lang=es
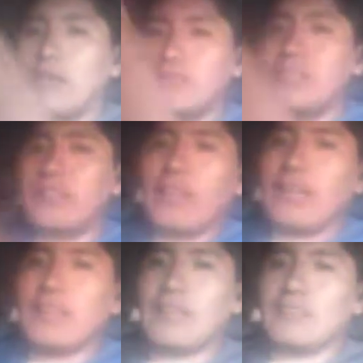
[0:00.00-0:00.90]
margen de
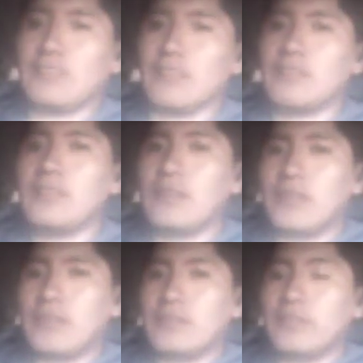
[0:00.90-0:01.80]
ganancias
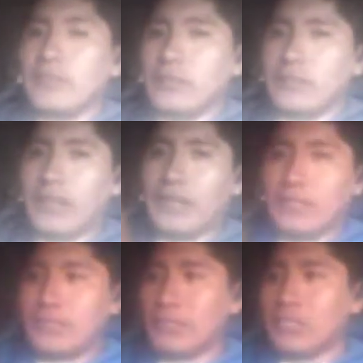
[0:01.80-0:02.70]
si
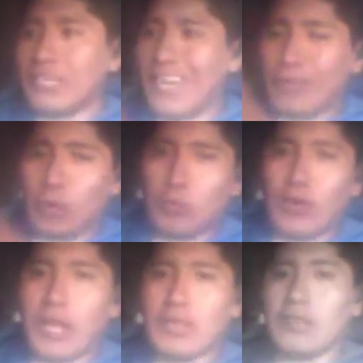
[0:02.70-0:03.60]
eres guiado por
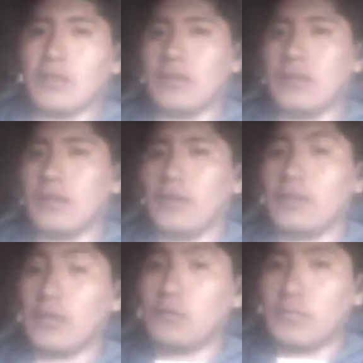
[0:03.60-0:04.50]
alguien que
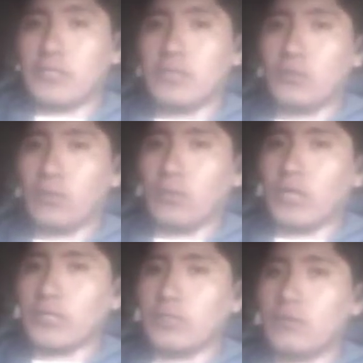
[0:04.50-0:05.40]
ya lo está haciendo con
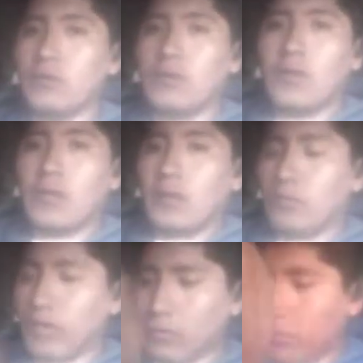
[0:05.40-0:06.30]
éxito.
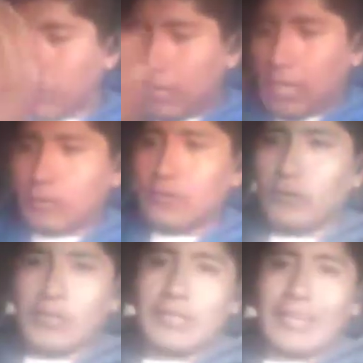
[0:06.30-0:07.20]
Bueno, eso es lo
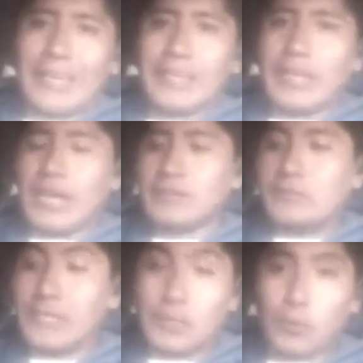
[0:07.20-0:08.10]
que te quería
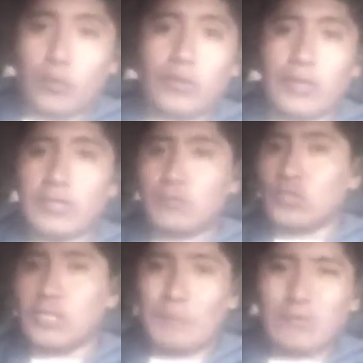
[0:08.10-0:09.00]
responder.
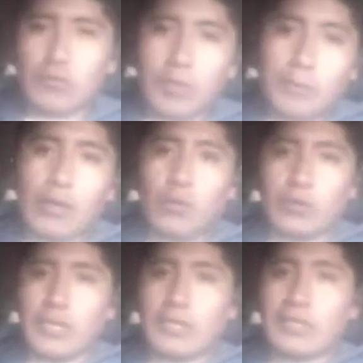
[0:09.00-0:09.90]
Muchas personas me han
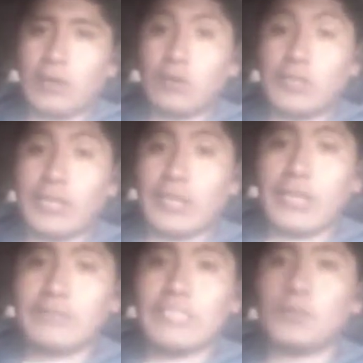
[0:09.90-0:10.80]
contactado y te
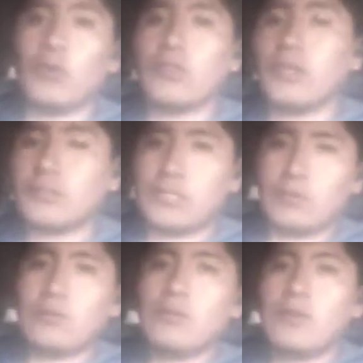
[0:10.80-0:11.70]
quería responder
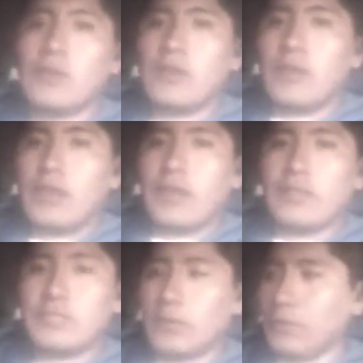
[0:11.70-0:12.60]
eso en este